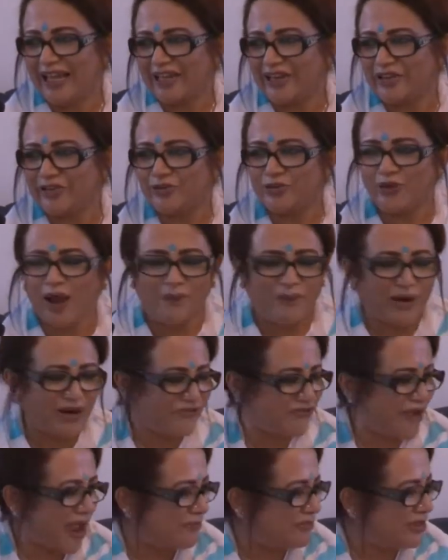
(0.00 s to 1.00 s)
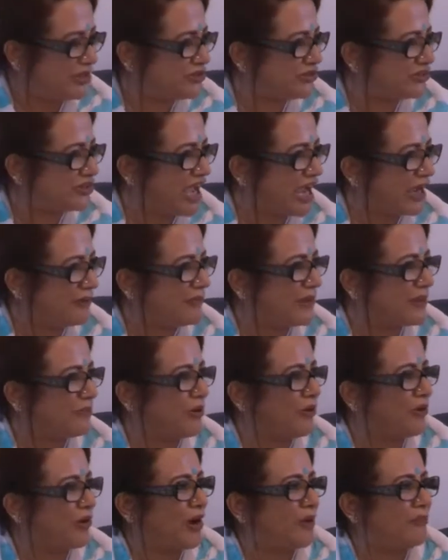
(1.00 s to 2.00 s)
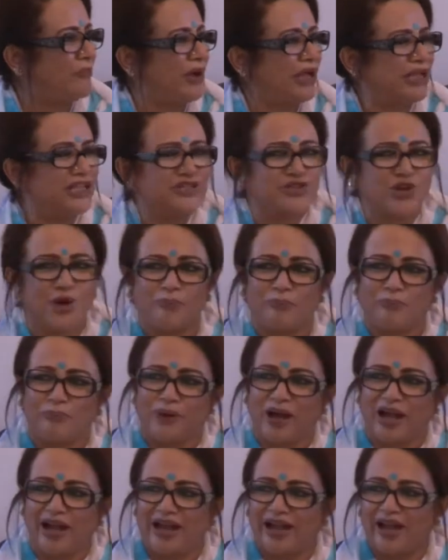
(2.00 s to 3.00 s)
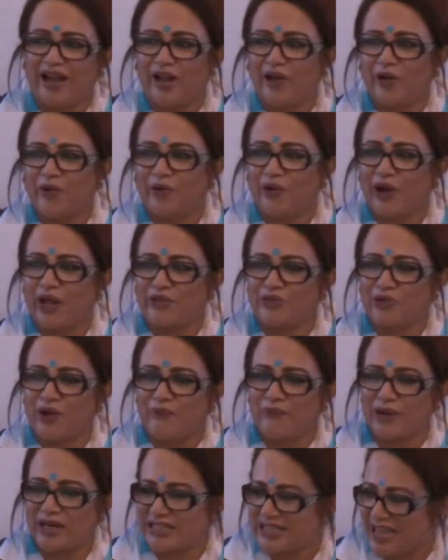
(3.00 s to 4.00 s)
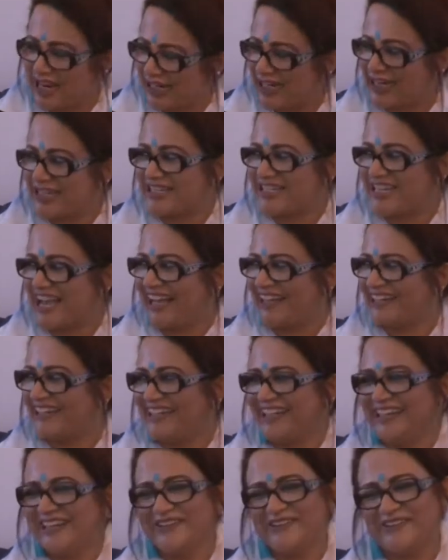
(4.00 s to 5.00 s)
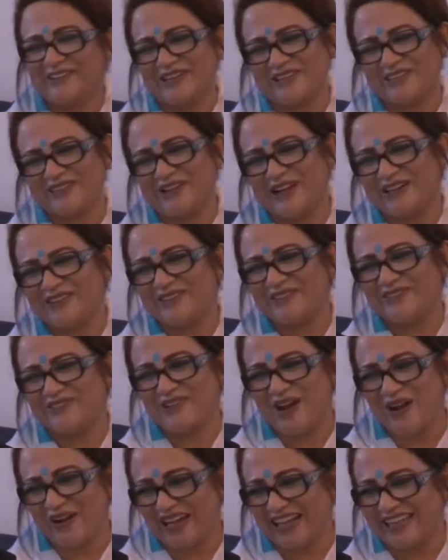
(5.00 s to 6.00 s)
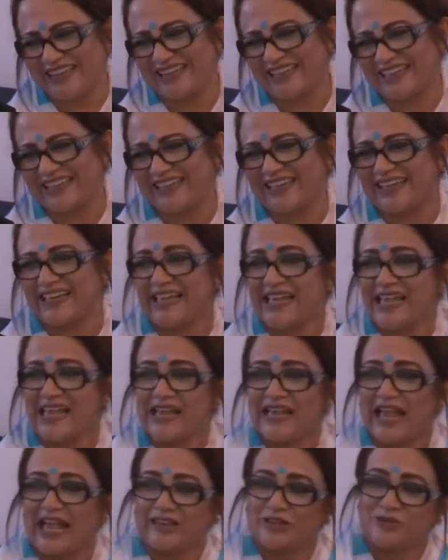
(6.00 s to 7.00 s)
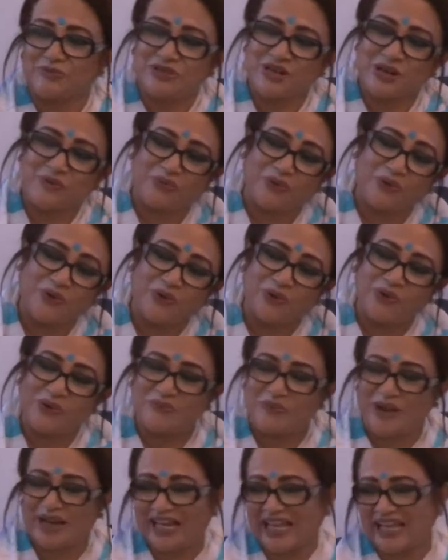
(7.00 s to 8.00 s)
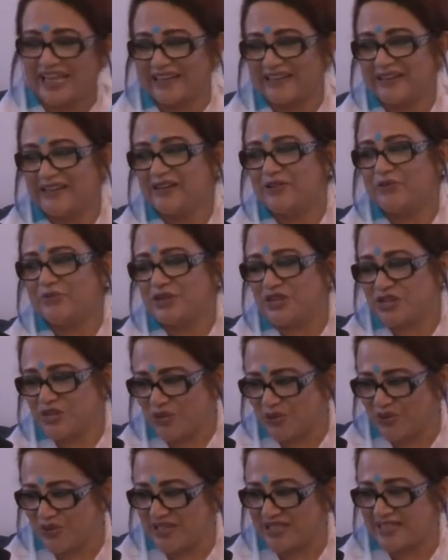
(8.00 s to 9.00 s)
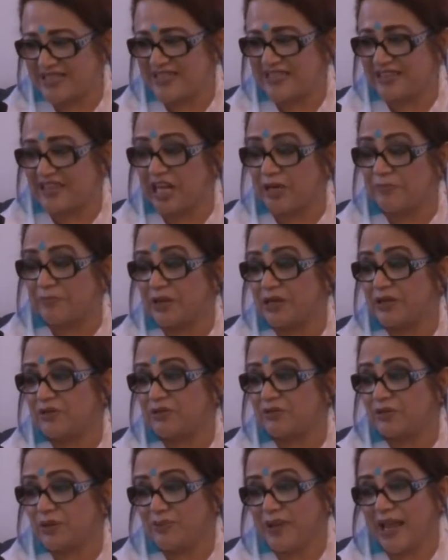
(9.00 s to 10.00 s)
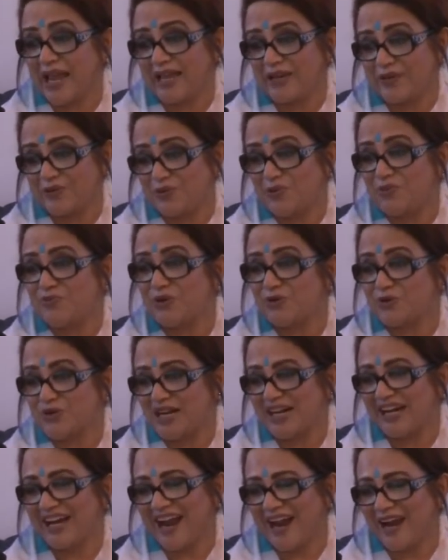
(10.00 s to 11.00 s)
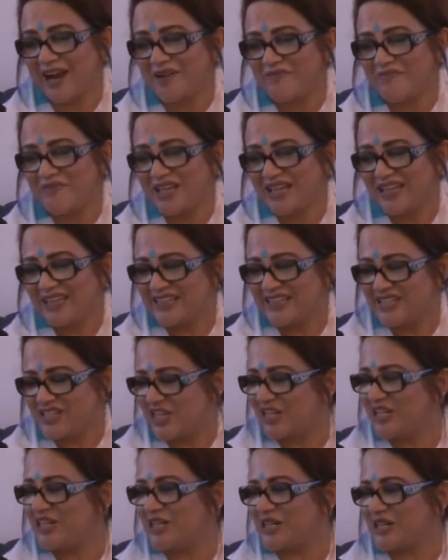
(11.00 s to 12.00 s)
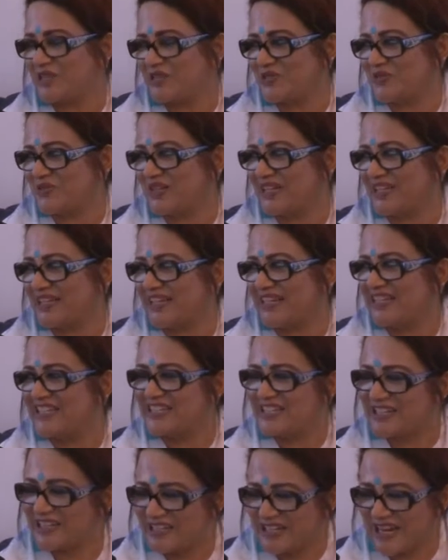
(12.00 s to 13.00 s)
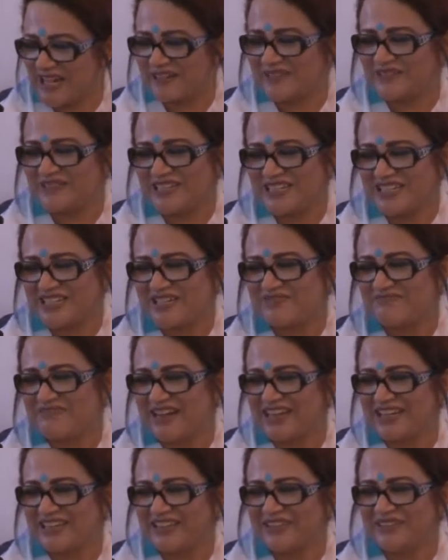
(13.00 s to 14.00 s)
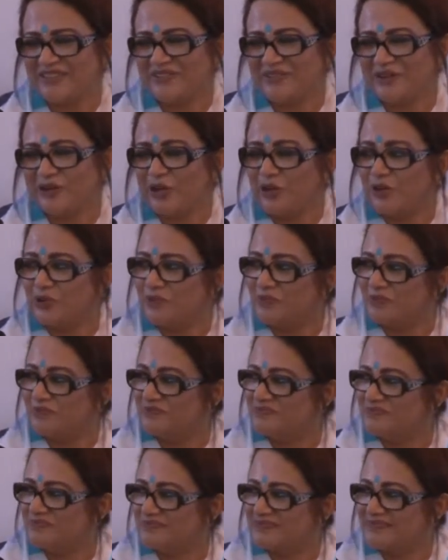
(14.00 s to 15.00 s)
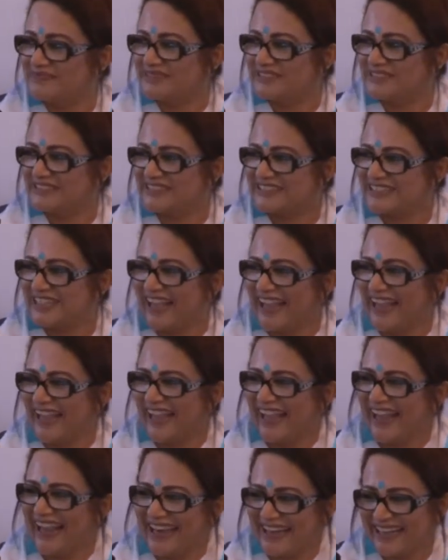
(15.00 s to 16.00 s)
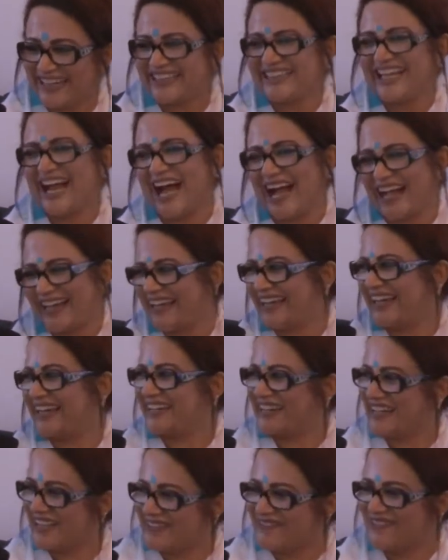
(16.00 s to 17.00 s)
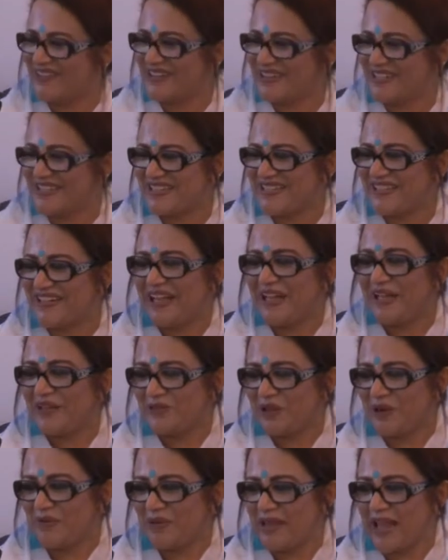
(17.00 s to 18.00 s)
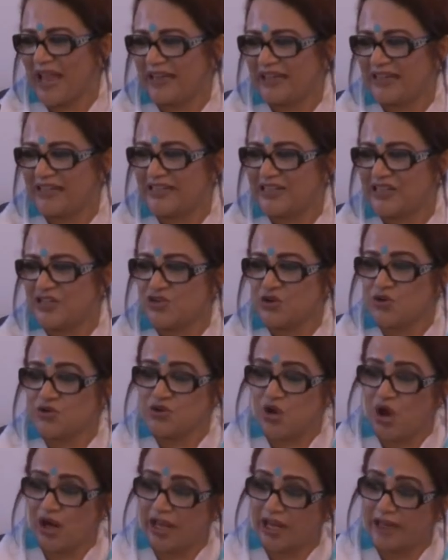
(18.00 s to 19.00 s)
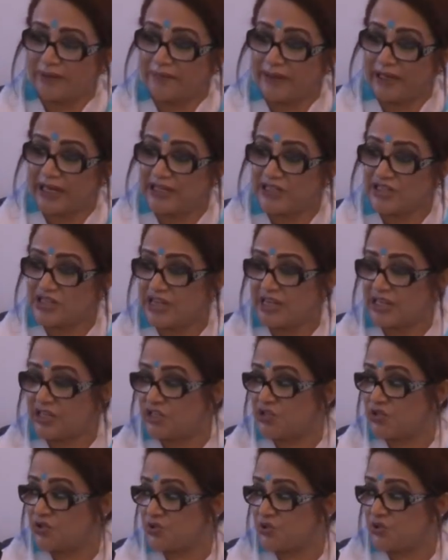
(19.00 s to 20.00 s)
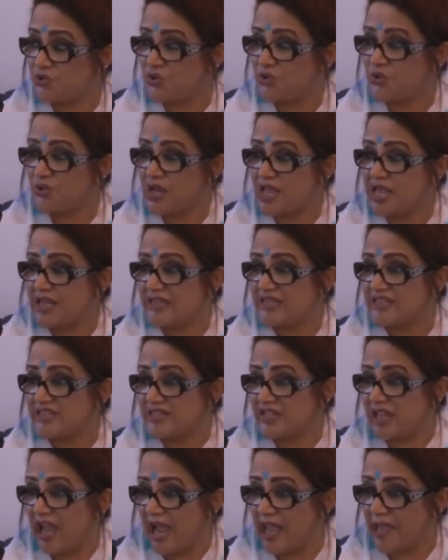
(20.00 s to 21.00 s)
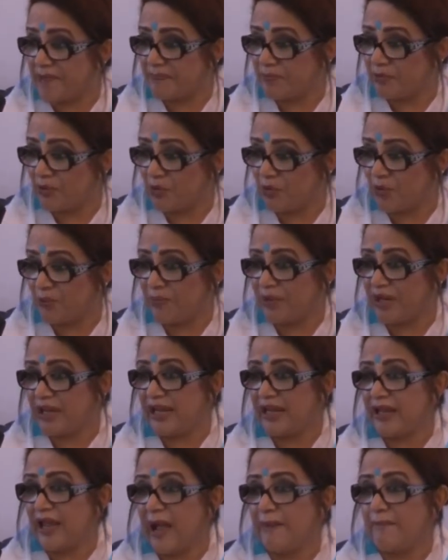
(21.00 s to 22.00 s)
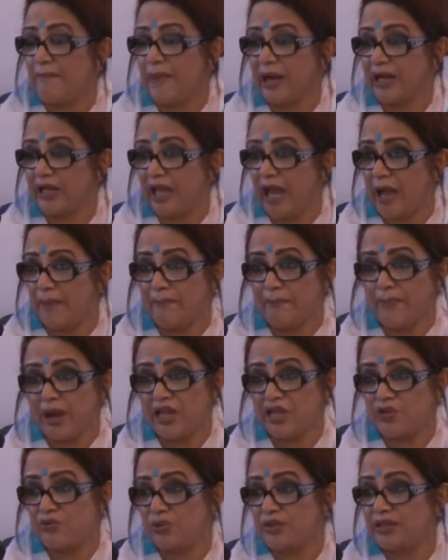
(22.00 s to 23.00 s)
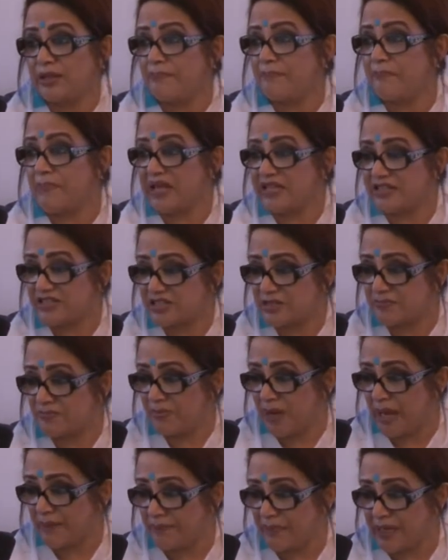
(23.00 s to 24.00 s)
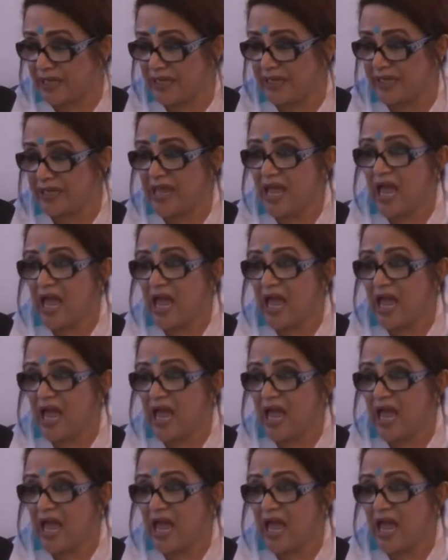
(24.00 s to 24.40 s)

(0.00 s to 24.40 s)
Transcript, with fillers: কিন্তু আমার ফ্যামিলি তো থাকবে বড় আপা চম্পা ওরা তো আমার জানের জান ওরা তো একদম সকাল থেকে একদম সেই ভোরবেলায় বিষ করেছে তারপরে তবে একটু মনটা খারাপ ছেলেটার জন্য ছেলেটা এখন দেশের বাইরে তো প্রত্যেকবারই আপনার এই মন খারাপটা থাকে এটা থাকে ঠিক বলেছেন তবে একটা জিনিস ও সকালবেলা সেই কি সুন্দর স্কাইপ করবে আম্মাকে আম্মা ইউ আর দ্য বেস্ট মামি